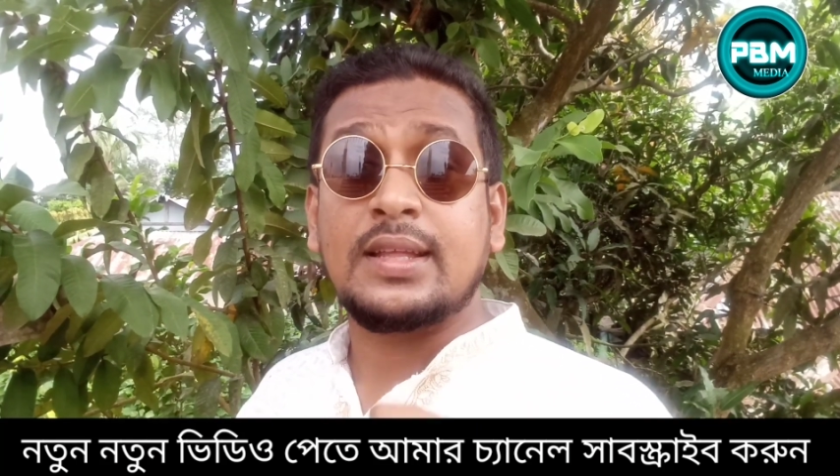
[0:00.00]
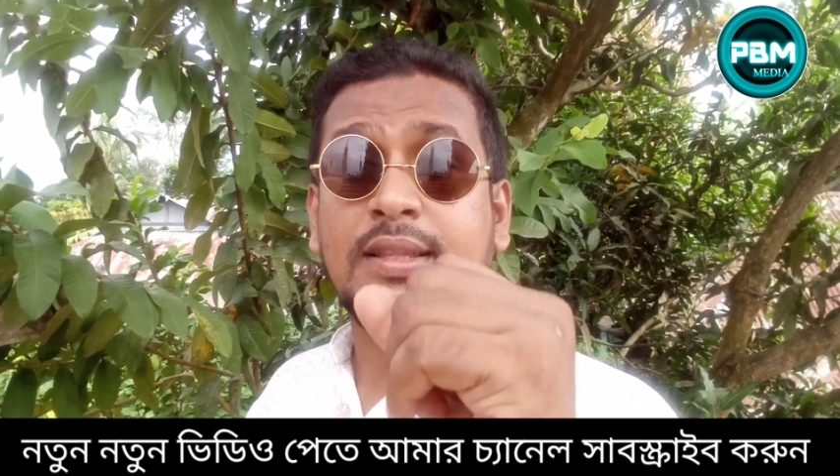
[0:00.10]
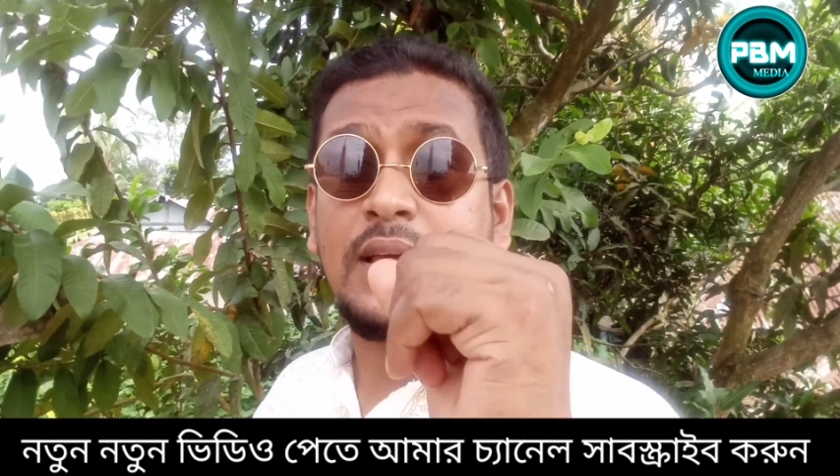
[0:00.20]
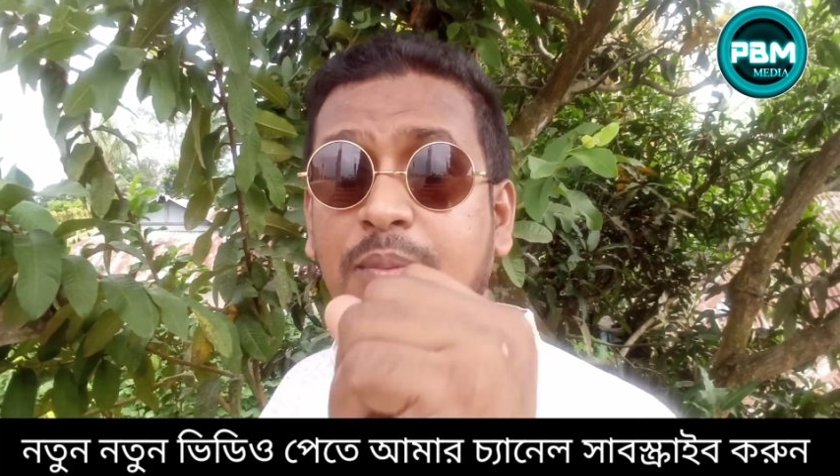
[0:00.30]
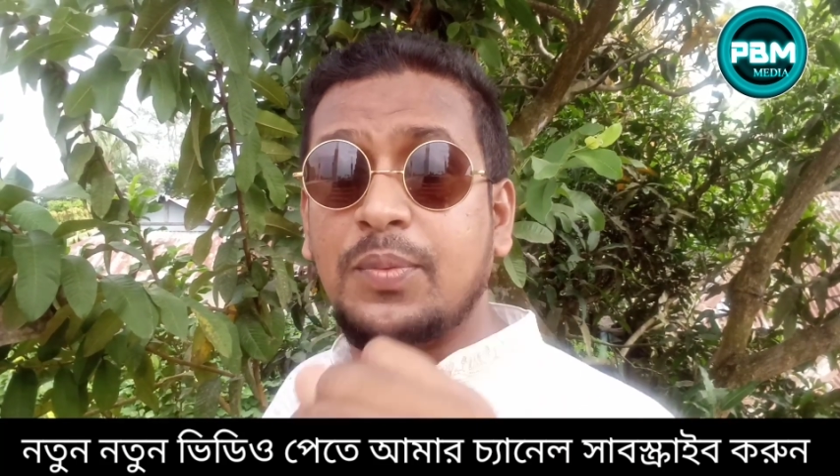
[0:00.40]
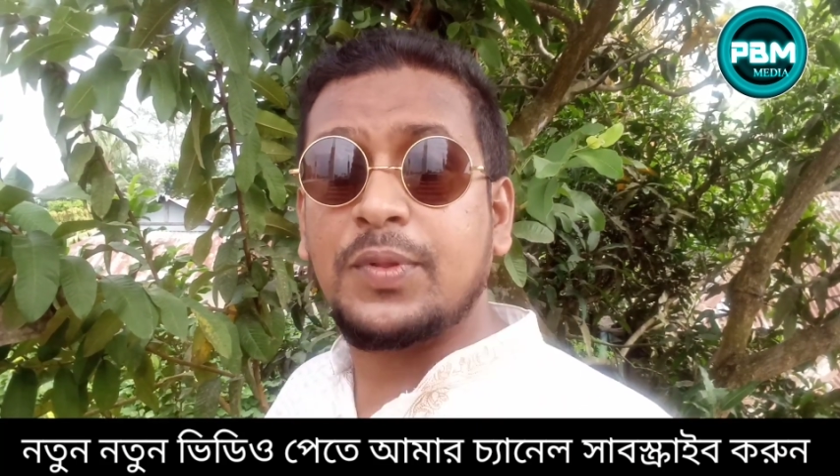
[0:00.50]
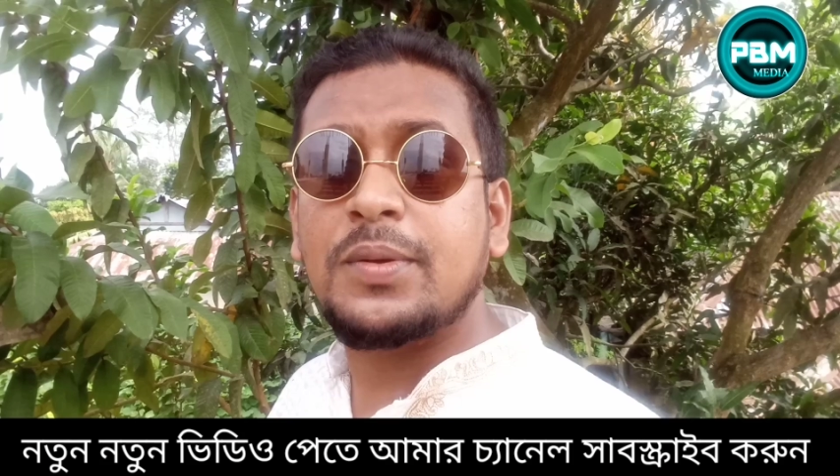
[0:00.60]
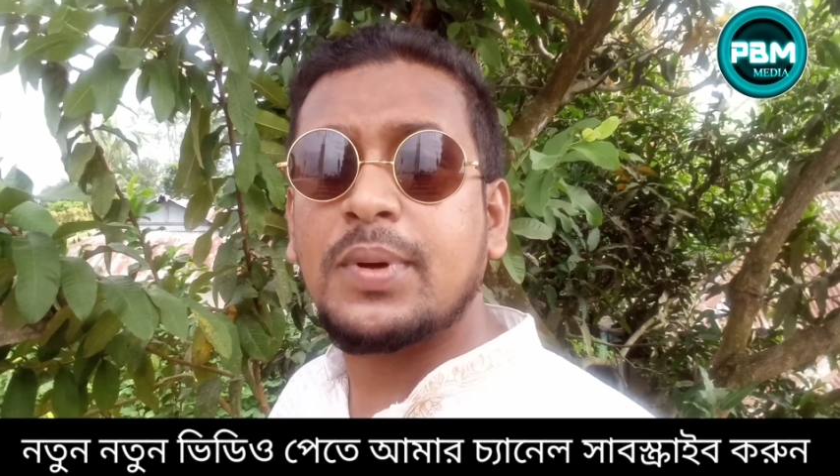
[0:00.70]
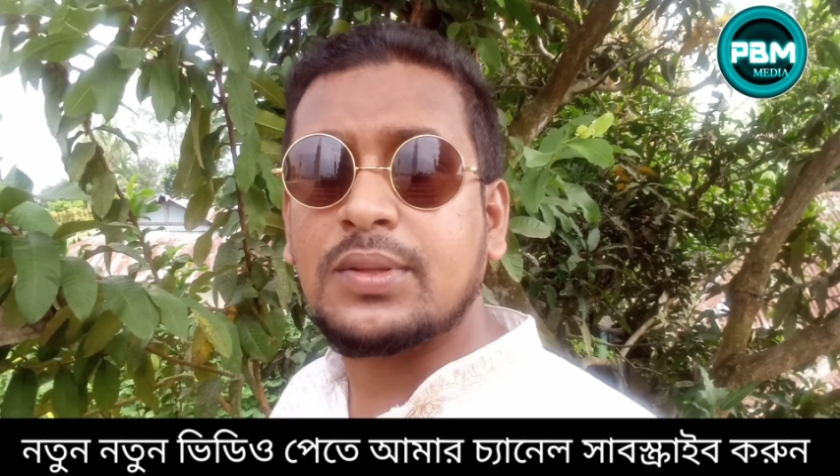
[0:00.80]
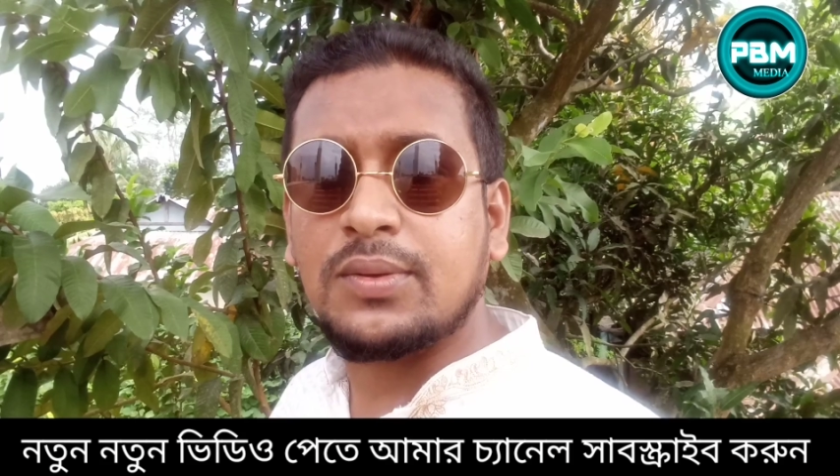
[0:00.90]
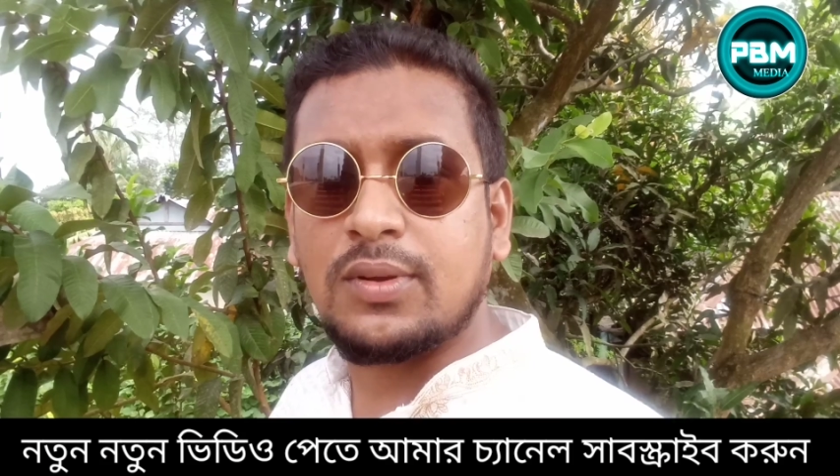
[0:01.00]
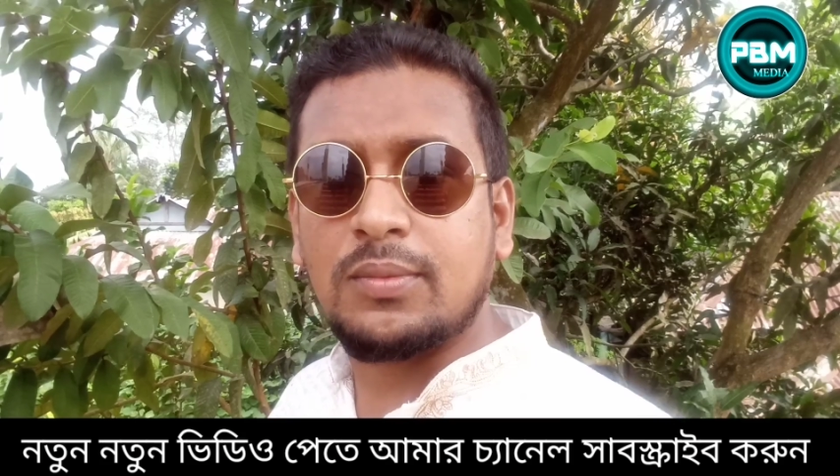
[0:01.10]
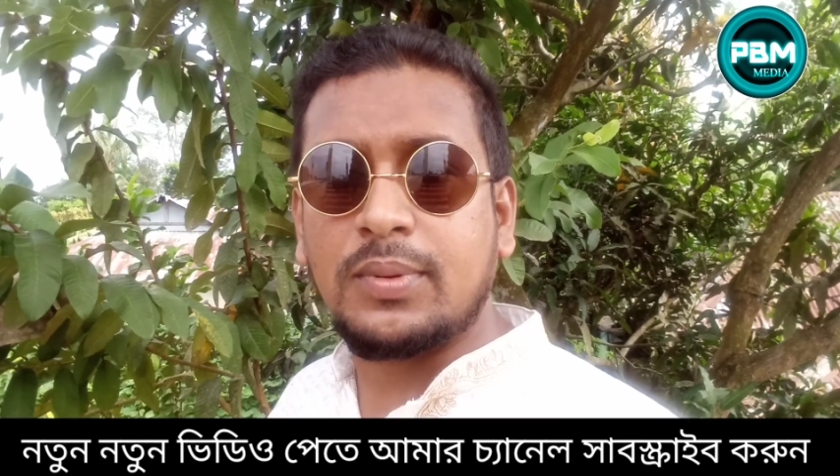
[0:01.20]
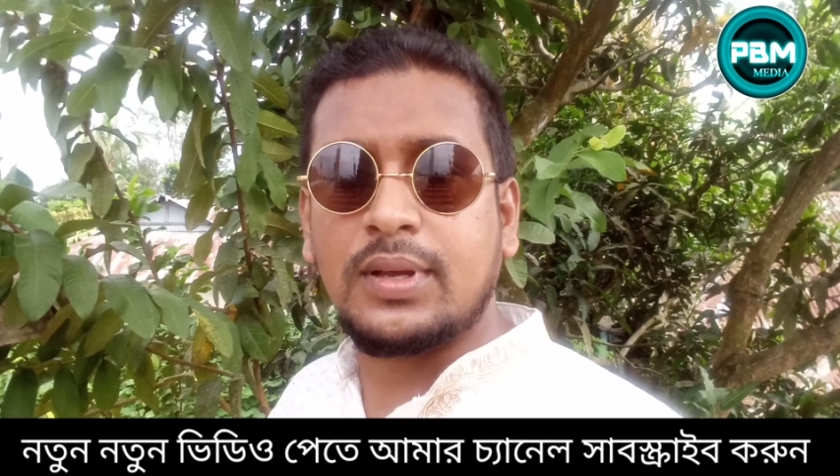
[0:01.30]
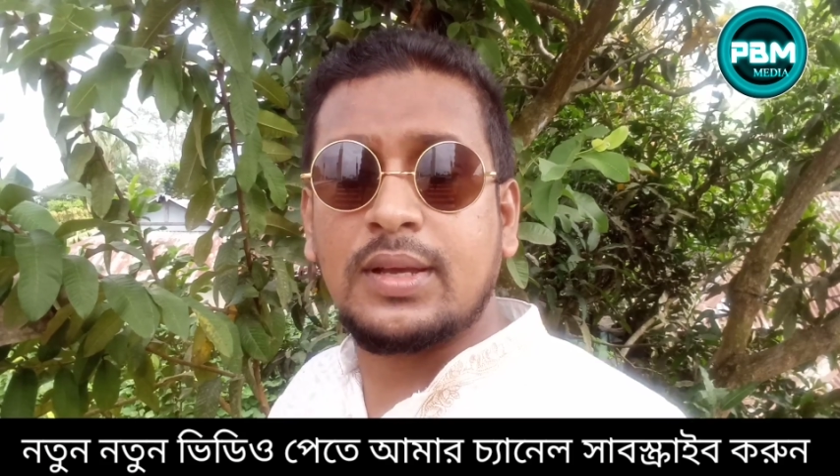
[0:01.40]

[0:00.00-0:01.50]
তারা প্রতিবাদ করবে